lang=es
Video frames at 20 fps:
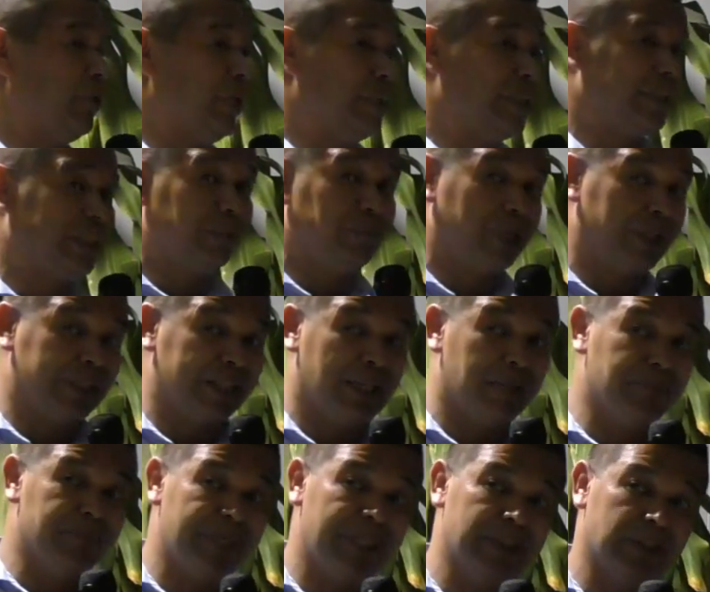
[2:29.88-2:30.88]
de este
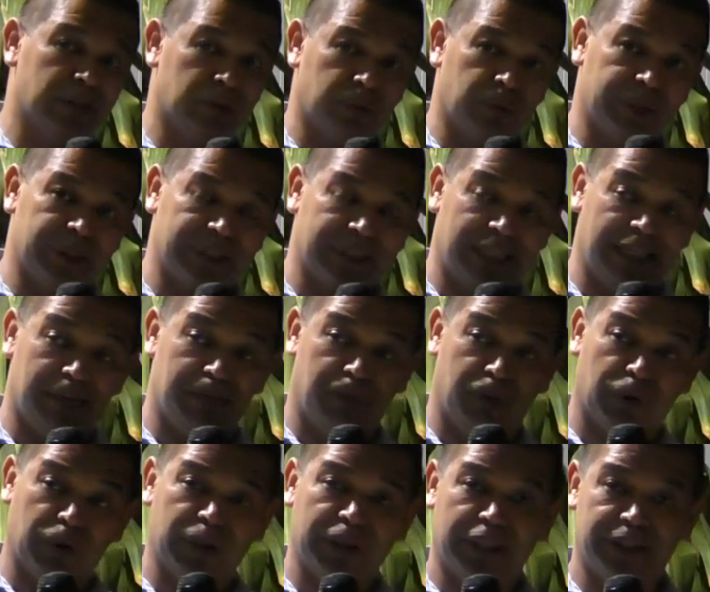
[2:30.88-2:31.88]
mandamiento es el
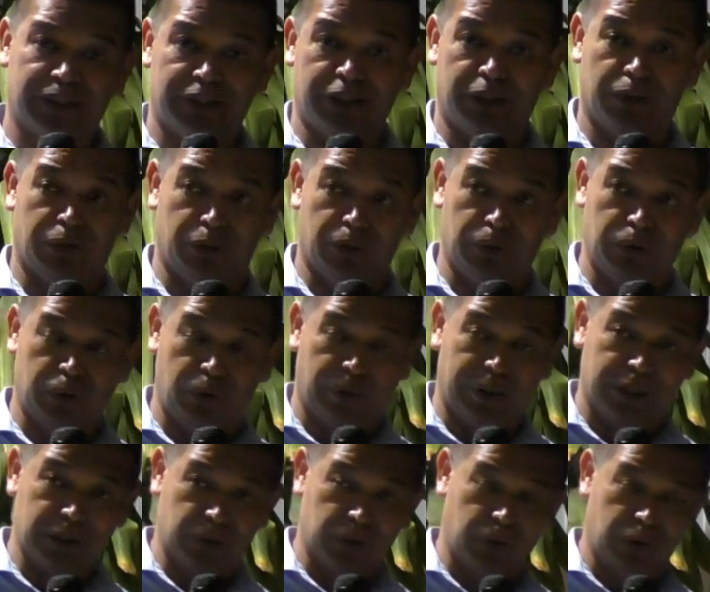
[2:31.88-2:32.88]
amor nacido de un
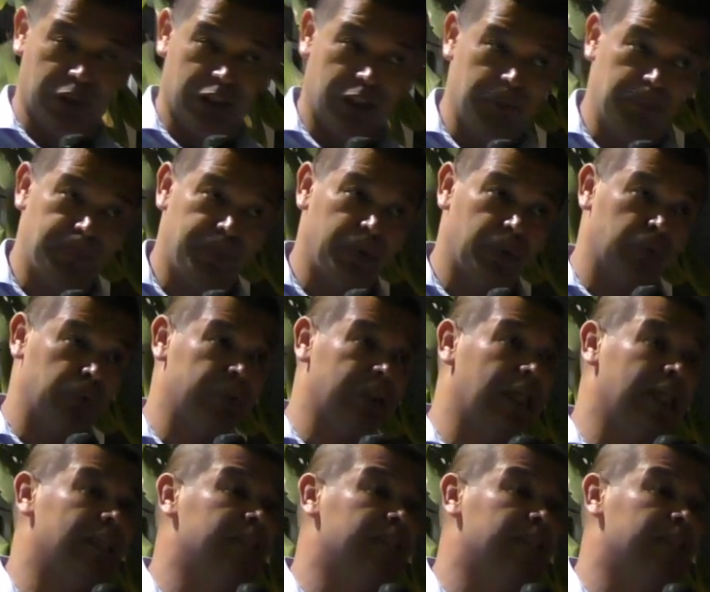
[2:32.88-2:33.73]
corazón limpio, una